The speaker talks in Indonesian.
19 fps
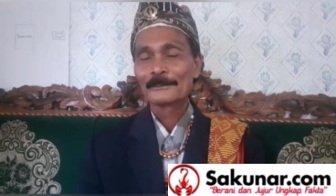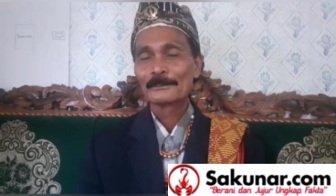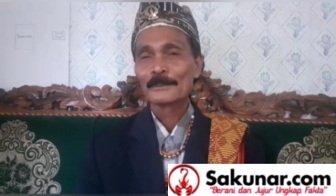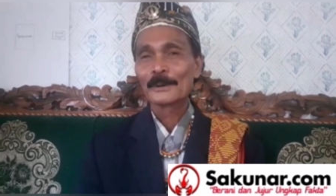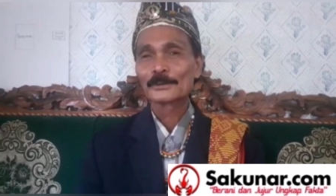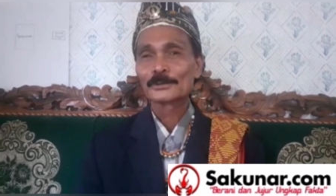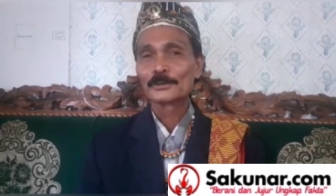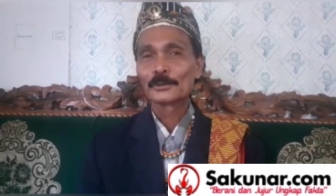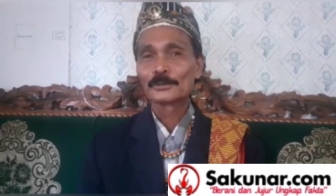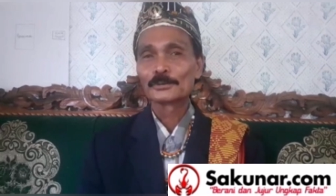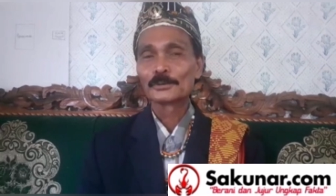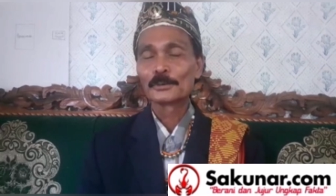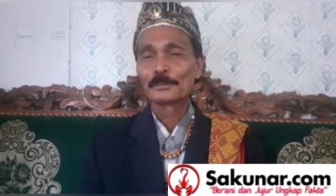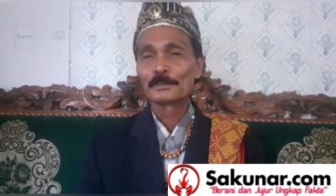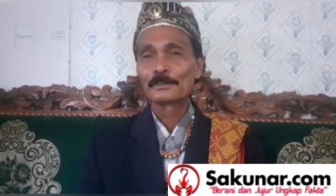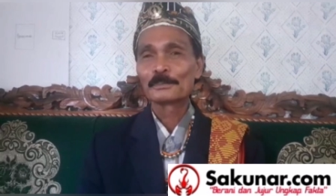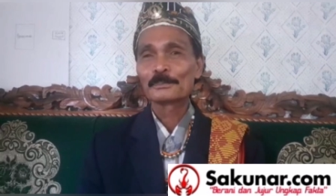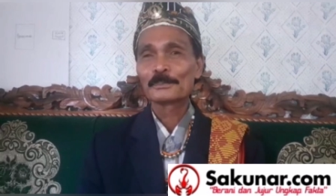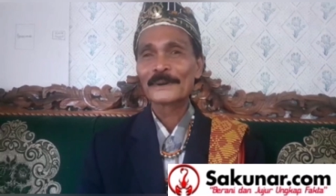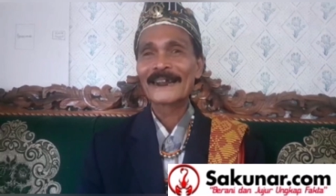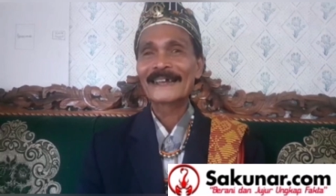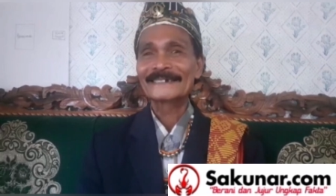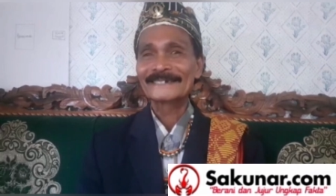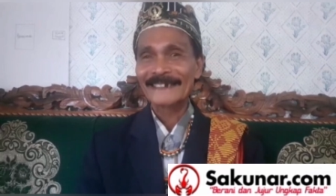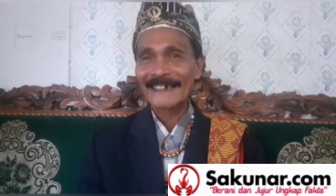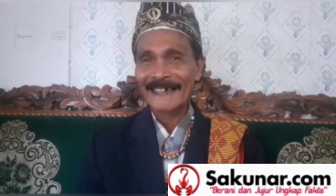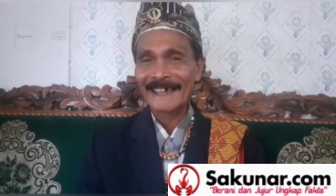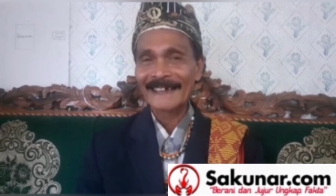mau tutup
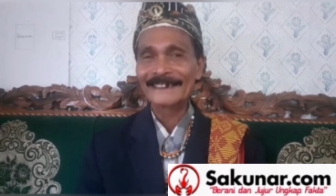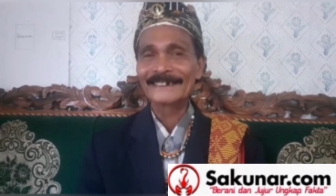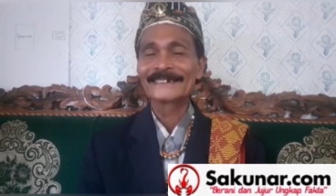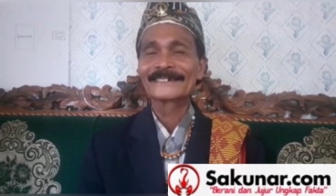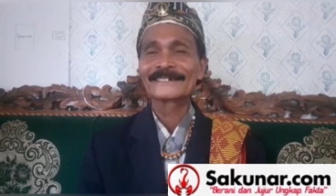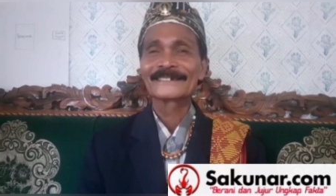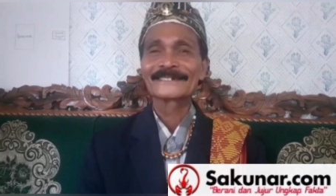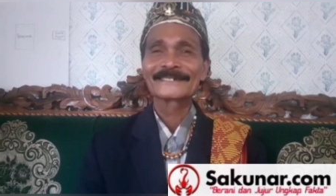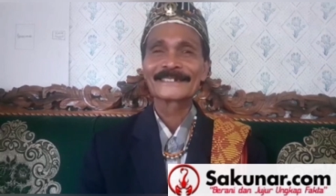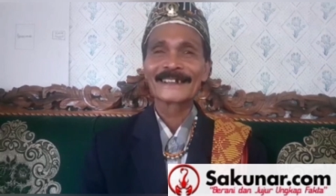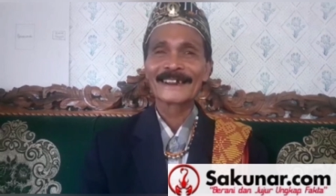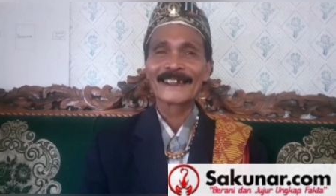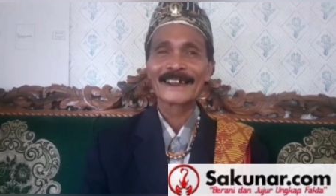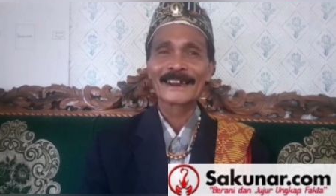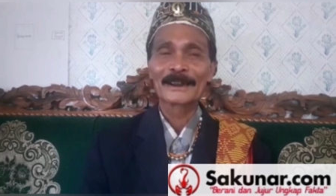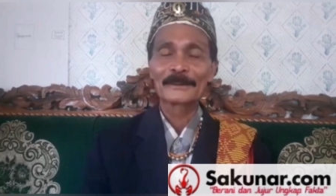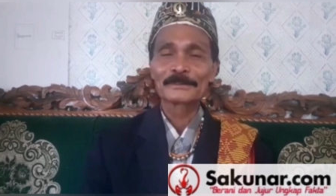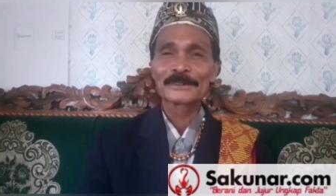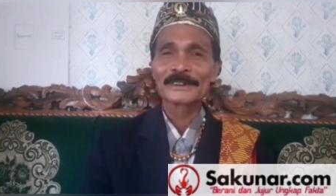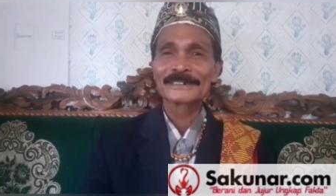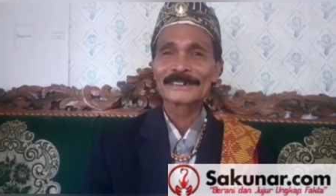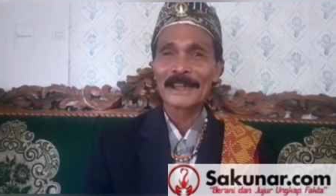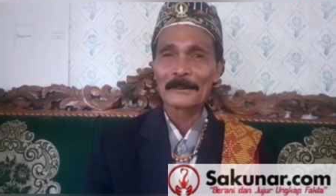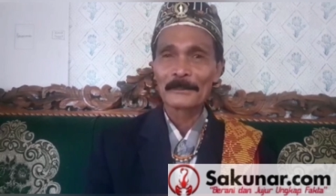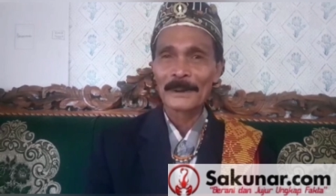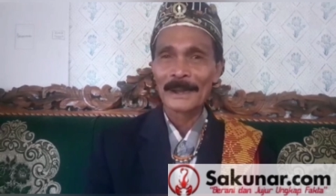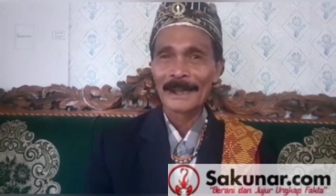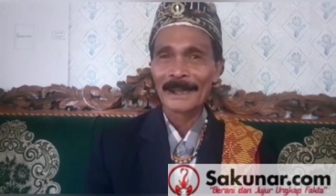perasaan terhadap
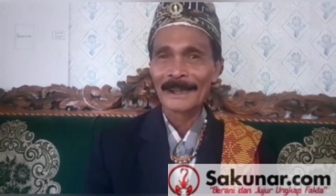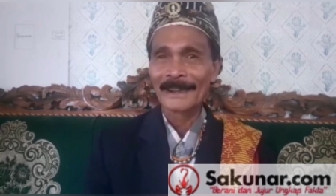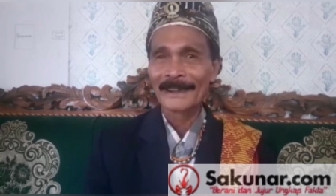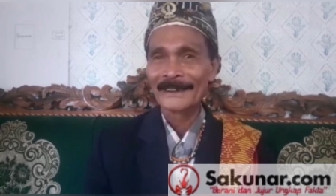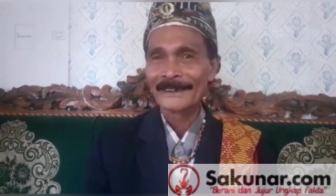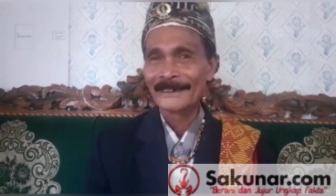sesama.